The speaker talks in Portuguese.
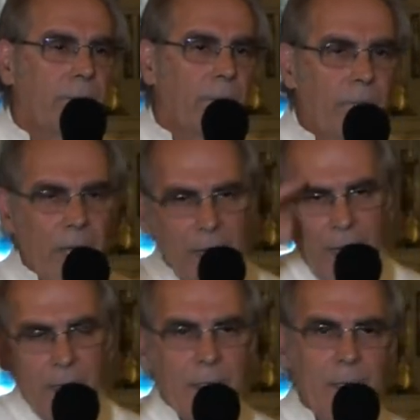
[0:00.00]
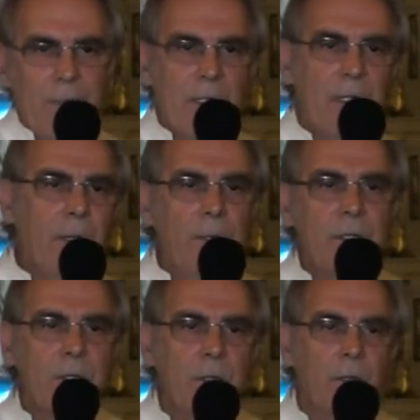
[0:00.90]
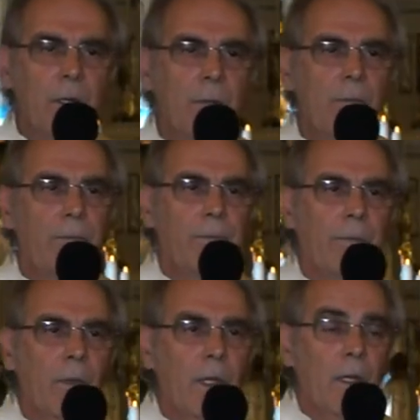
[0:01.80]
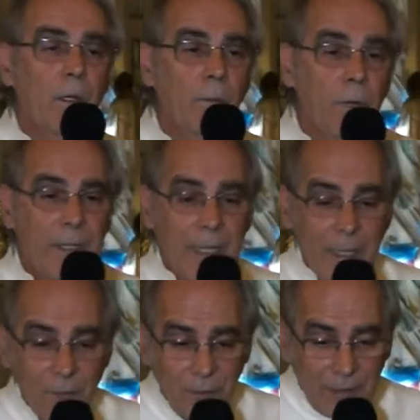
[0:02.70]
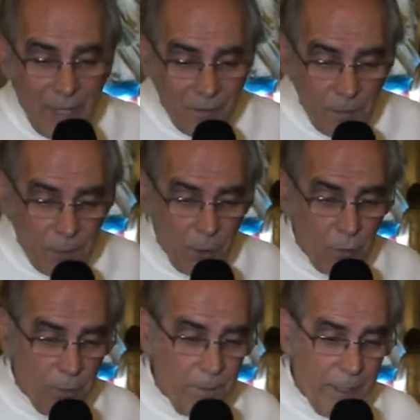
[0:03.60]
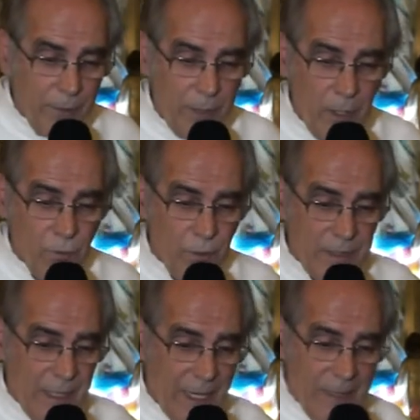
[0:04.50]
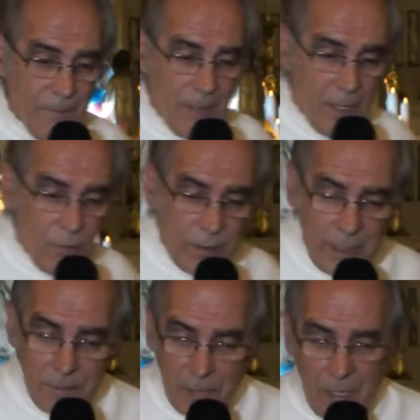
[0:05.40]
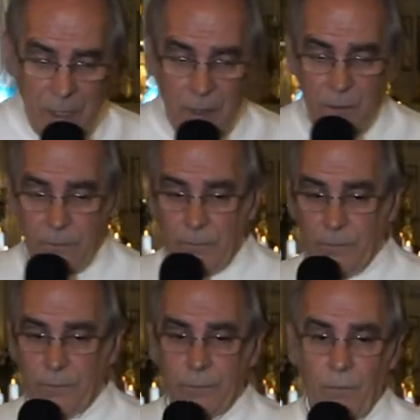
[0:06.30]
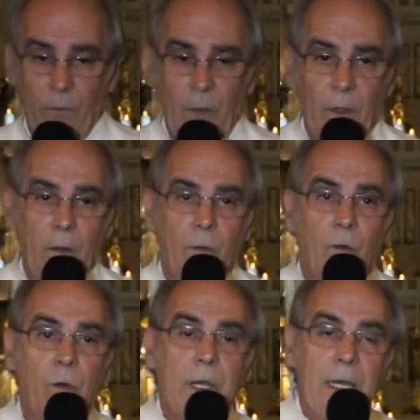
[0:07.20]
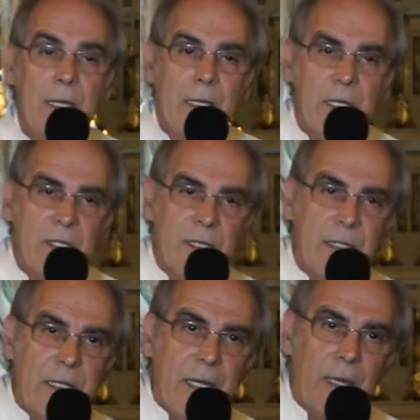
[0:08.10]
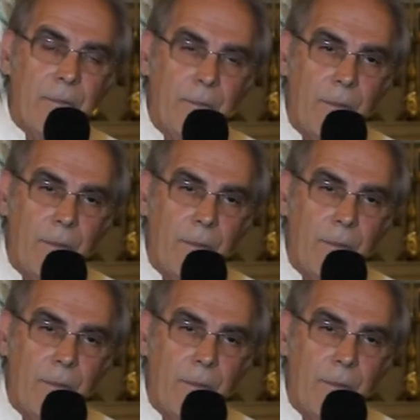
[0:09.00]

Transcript: embaralha a cabeça da pessoa. Porque ele não estava preocupado em acusar irmão nem mãe. O que ele quis dizer,